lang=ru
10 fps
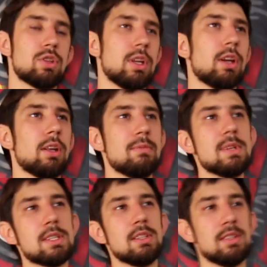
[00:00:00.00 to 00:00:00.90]
инженерной
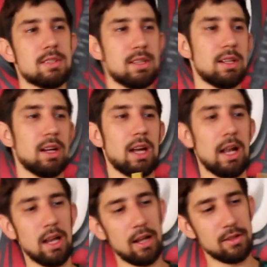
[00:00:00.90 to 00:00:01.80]
мысли. Действительно,
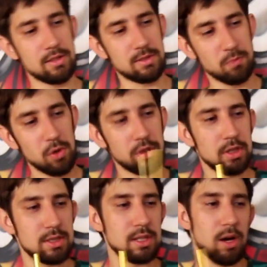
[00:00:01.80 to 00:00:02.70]
кальян
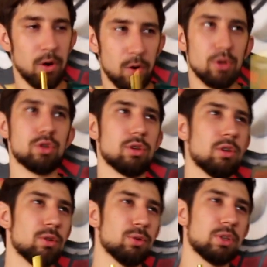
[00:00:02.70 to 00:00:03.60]
смотрится очень
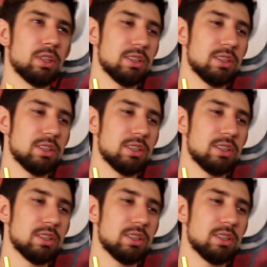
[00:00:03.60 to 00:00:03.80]
круто,